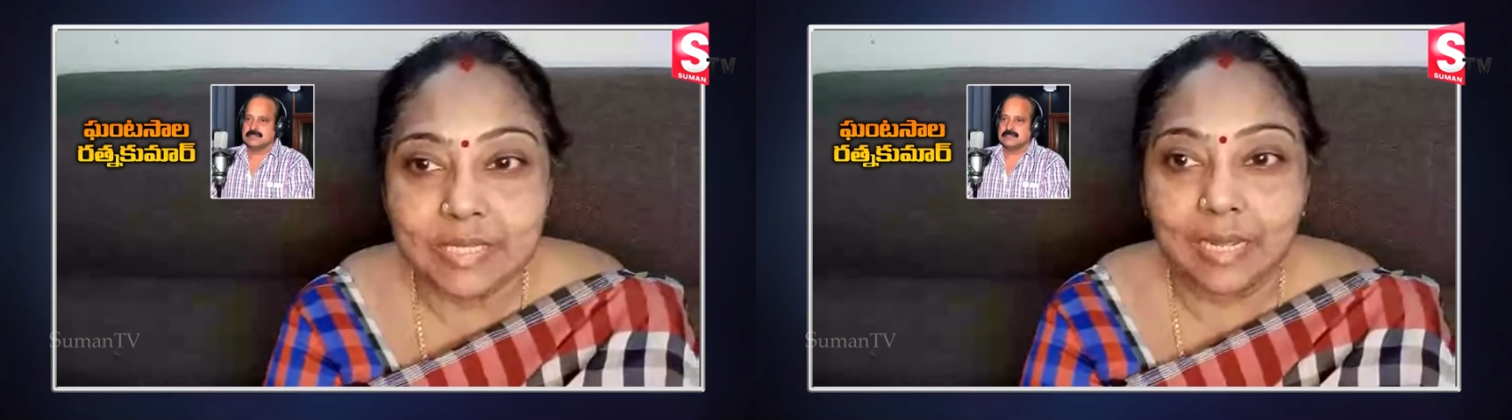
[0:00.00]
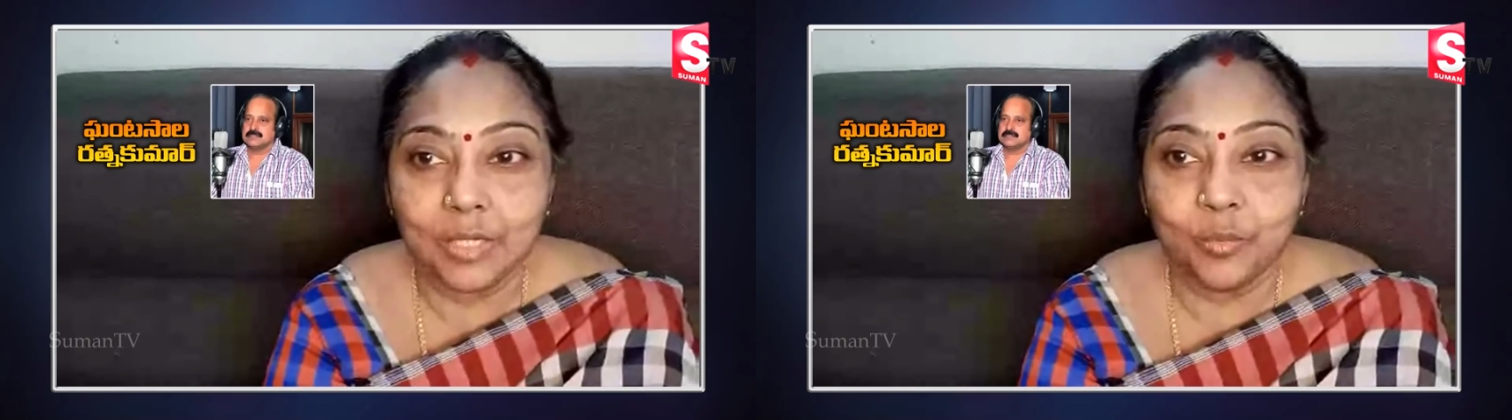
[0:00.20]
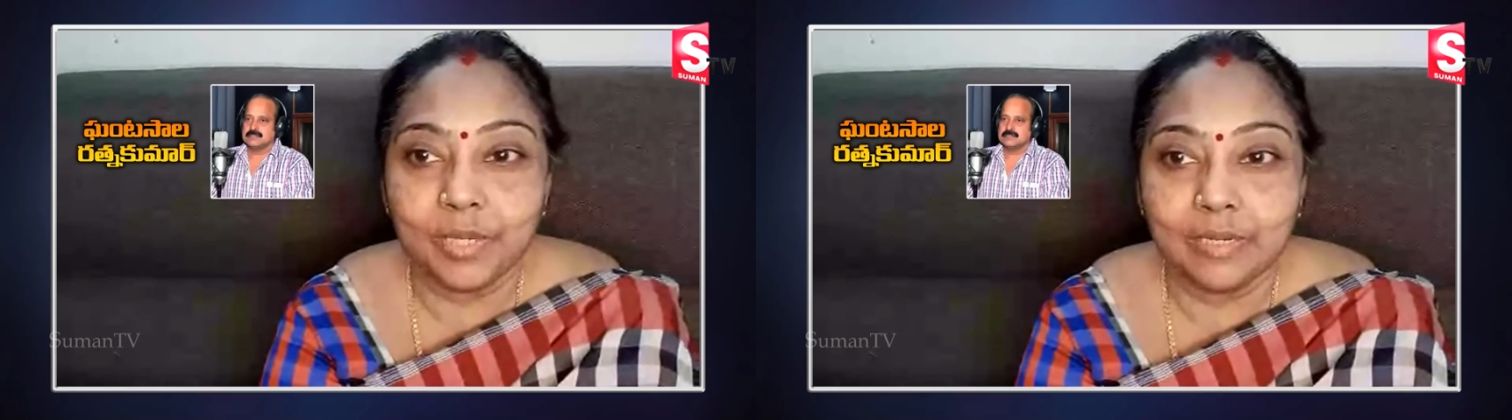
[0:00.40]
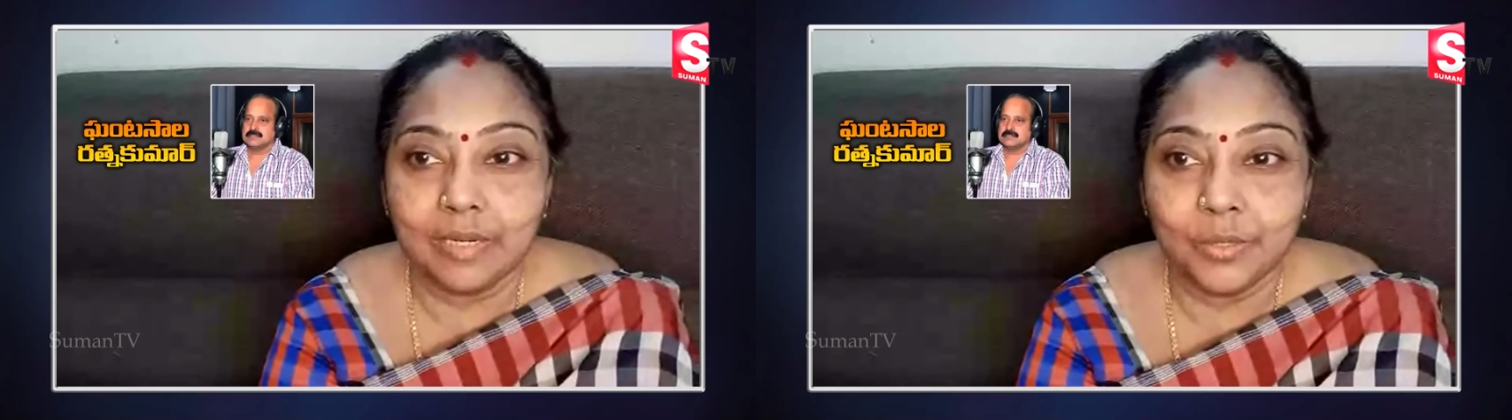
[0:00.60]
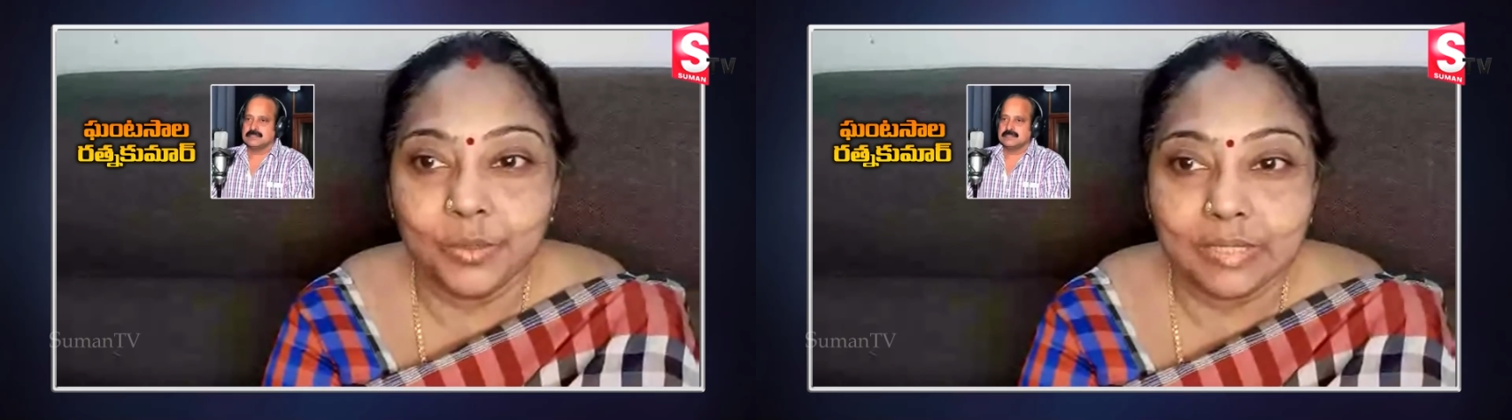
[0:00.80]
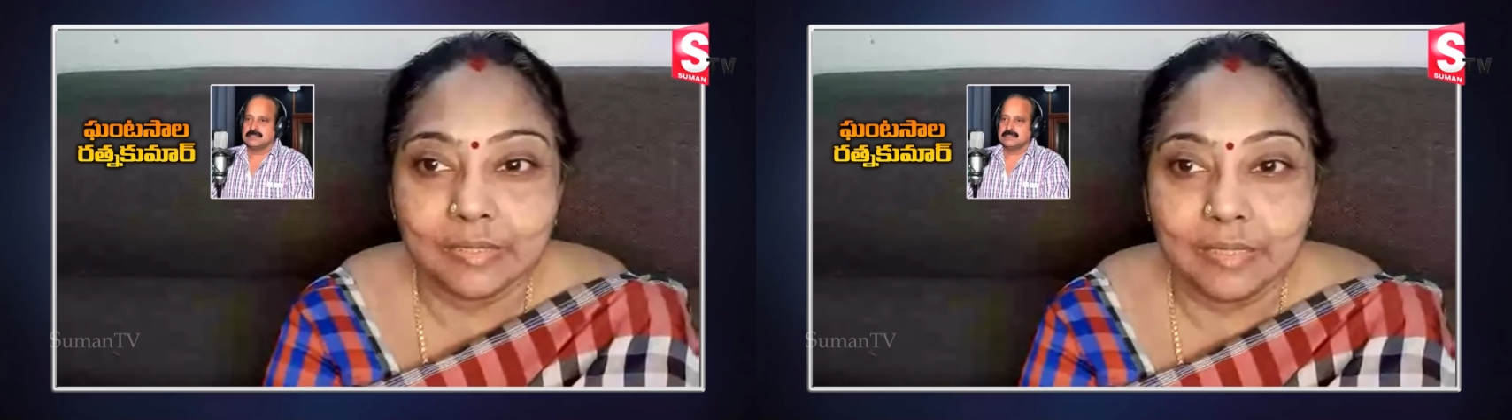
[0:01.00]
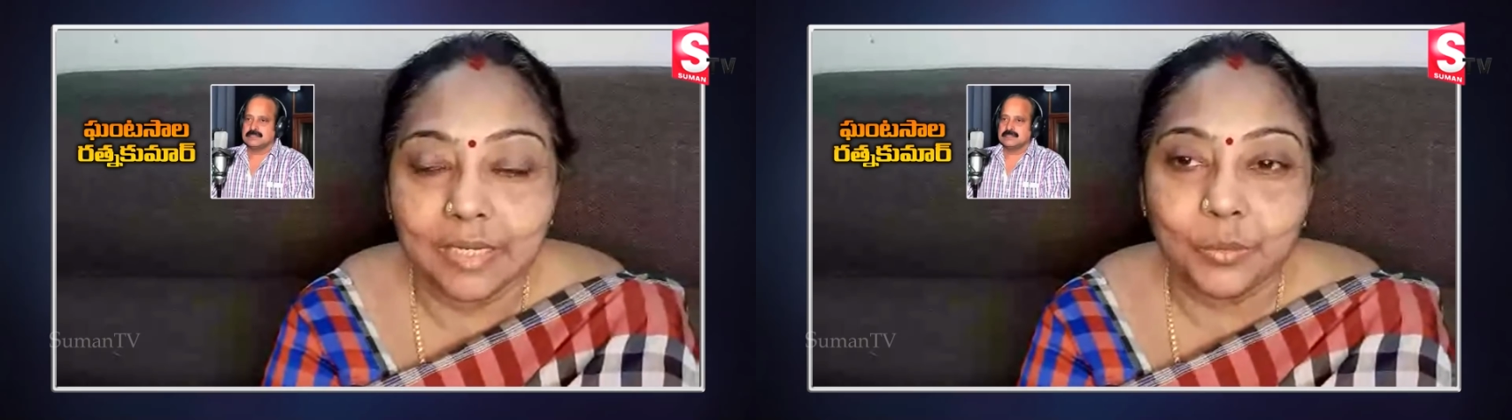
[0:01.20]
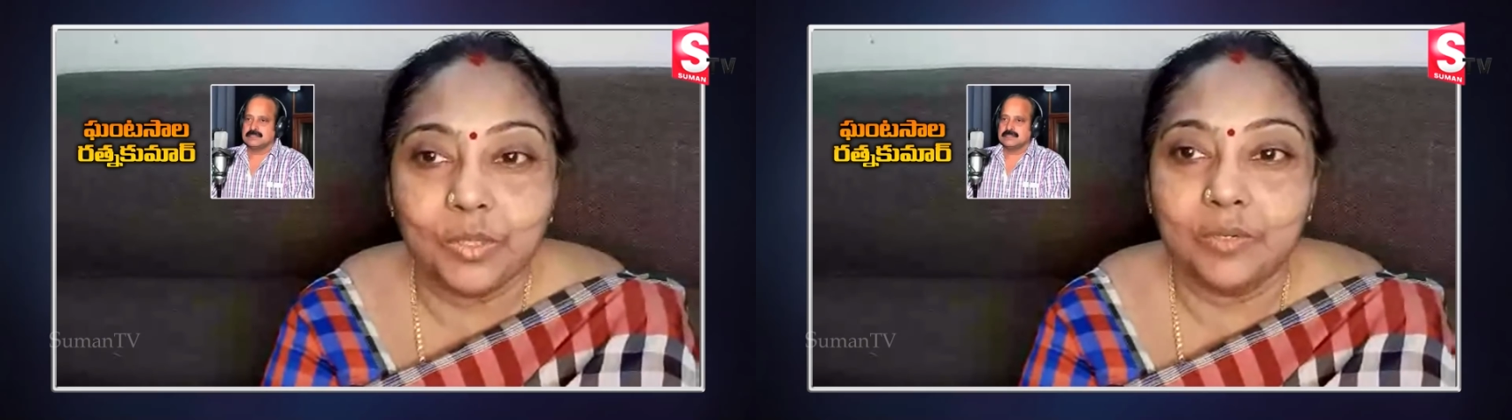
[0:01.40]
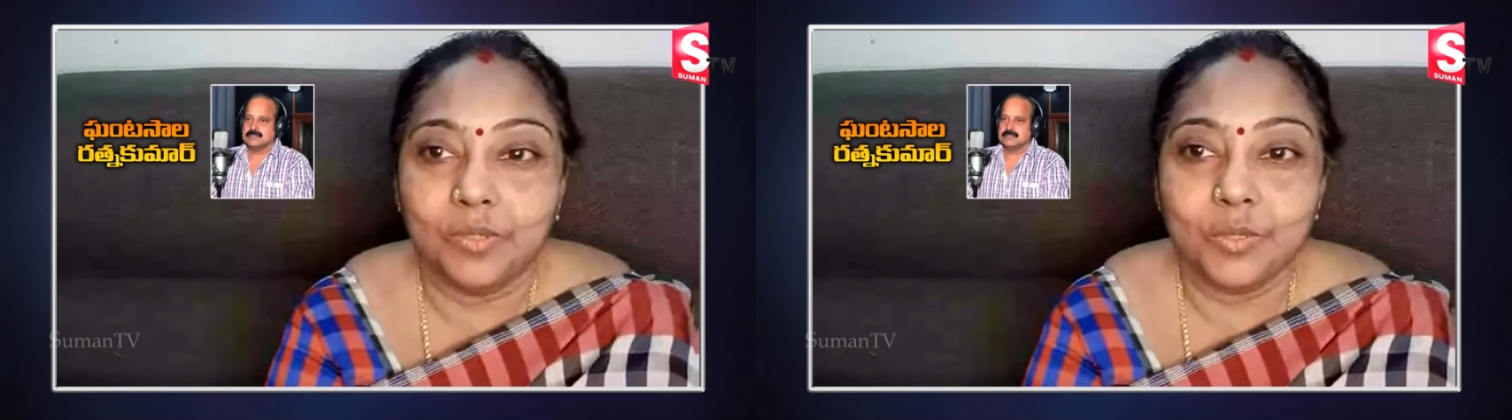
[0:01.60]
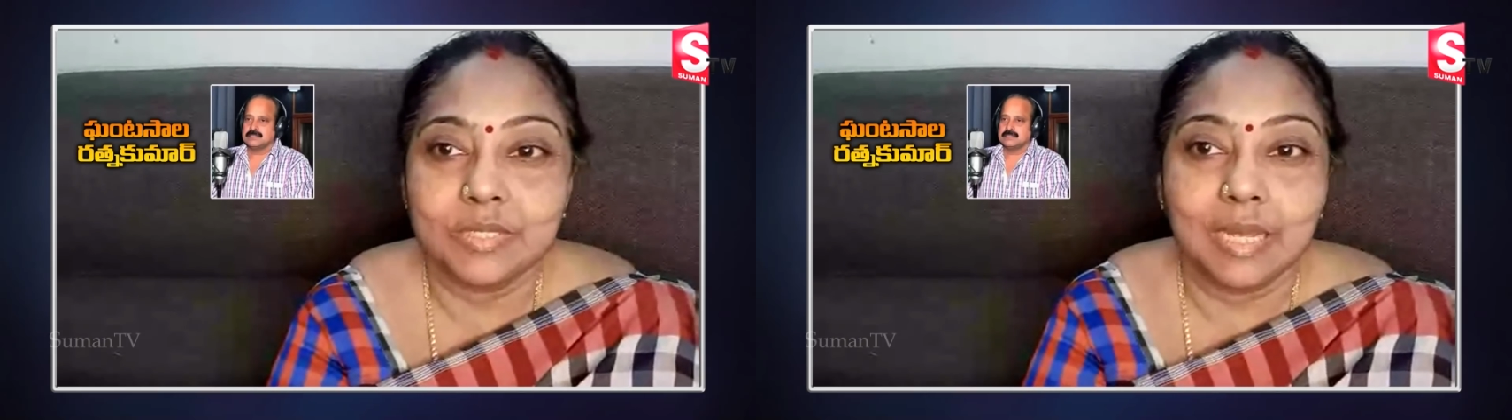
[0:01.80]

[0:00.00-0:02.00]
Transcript: సాయి కుమార్ గారు రతన్ గారు ఉండేవారు